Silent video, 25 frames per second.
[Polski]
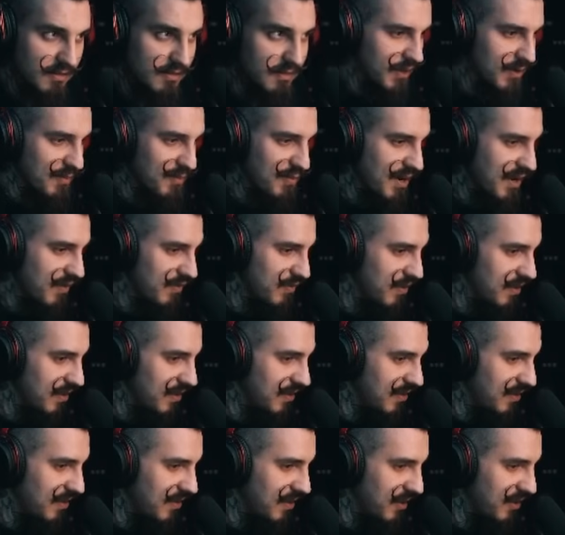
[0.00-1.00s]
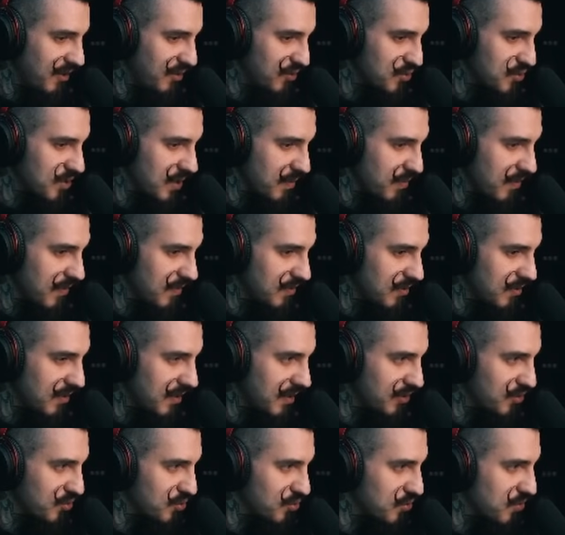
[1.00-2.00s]
To prawnik Nintendo już na pewno
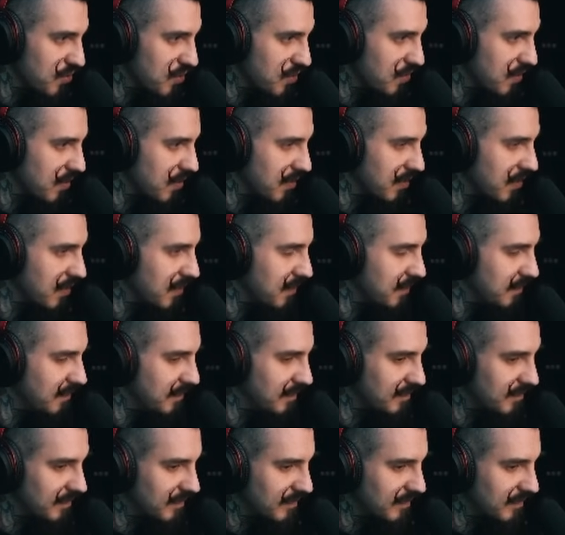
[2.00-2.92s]
na to rzucił okiem.